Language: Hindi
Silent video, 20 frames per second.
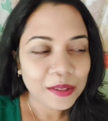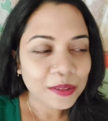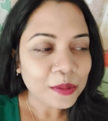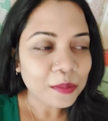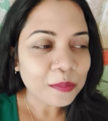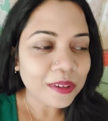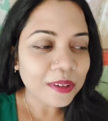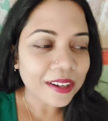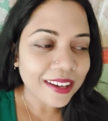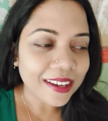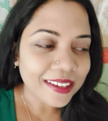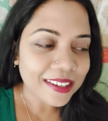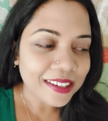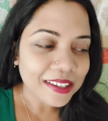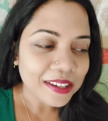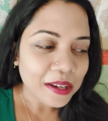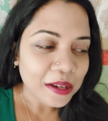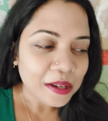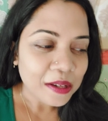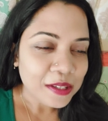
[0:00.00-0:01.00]
तो बड़ा ही
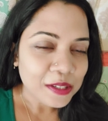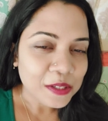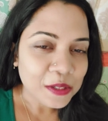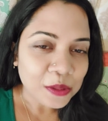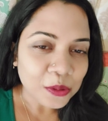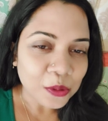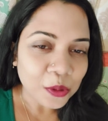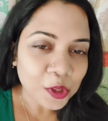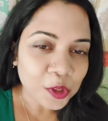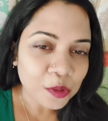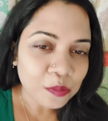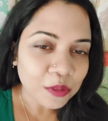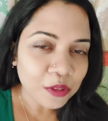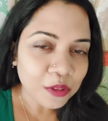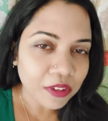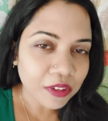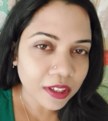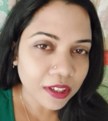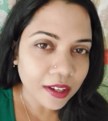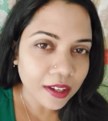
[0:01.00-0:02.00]
सूक्ष्म
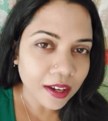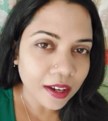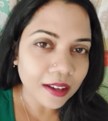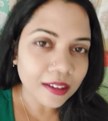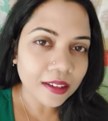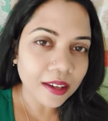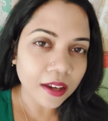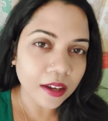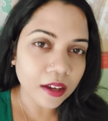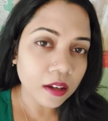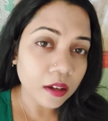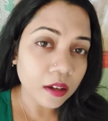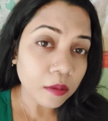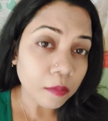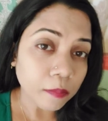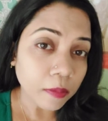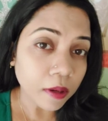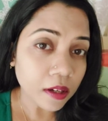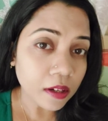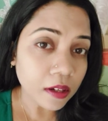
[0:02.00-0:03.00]
विज्ञान है
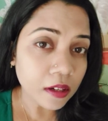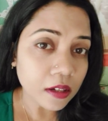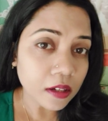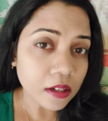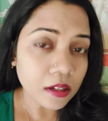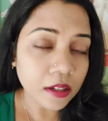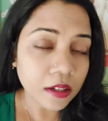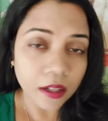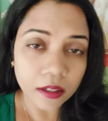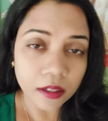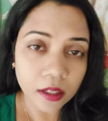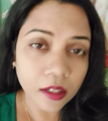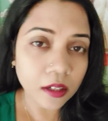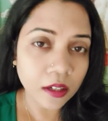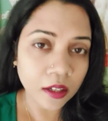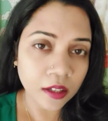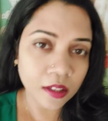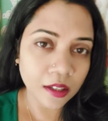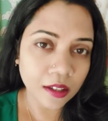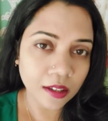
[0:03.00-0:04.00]
पर कठिन
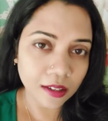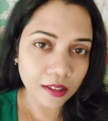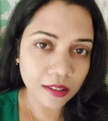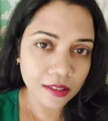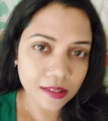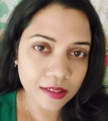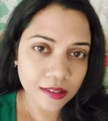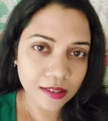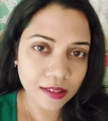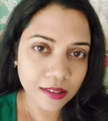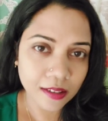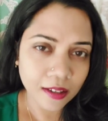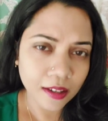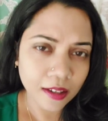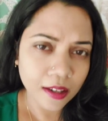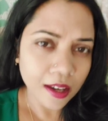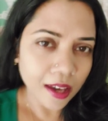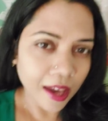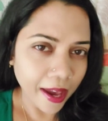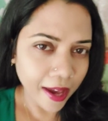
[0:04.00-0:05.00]
नहीं है
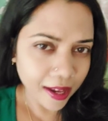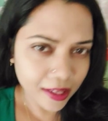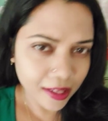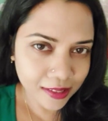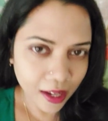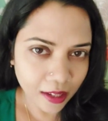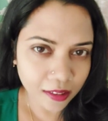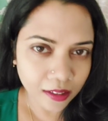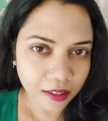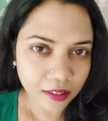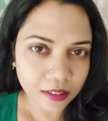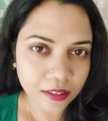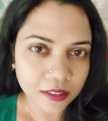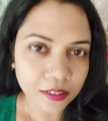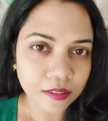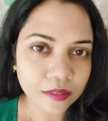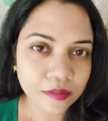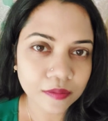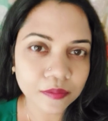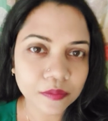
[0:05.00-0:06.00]
है साधारण
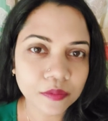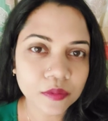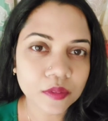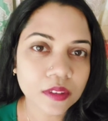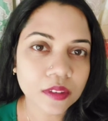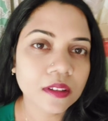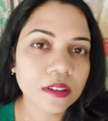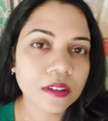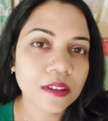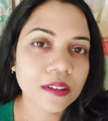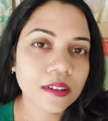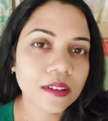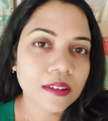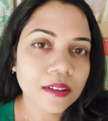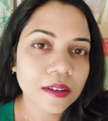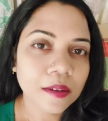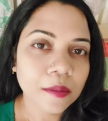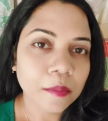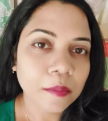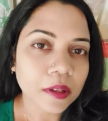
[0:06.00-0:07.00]

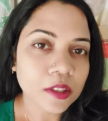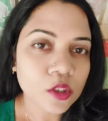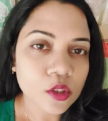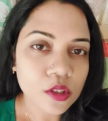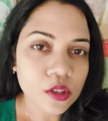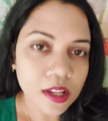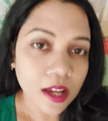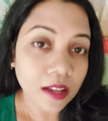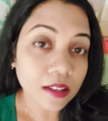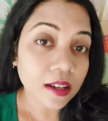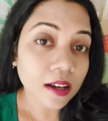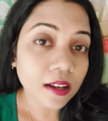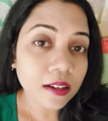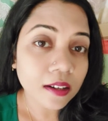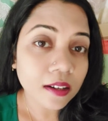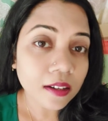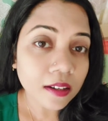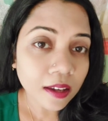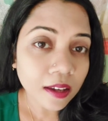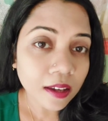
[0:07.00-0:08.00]
पर जो
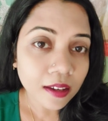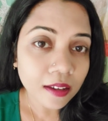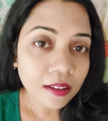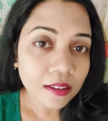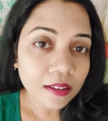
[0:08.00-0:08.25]
साधारण है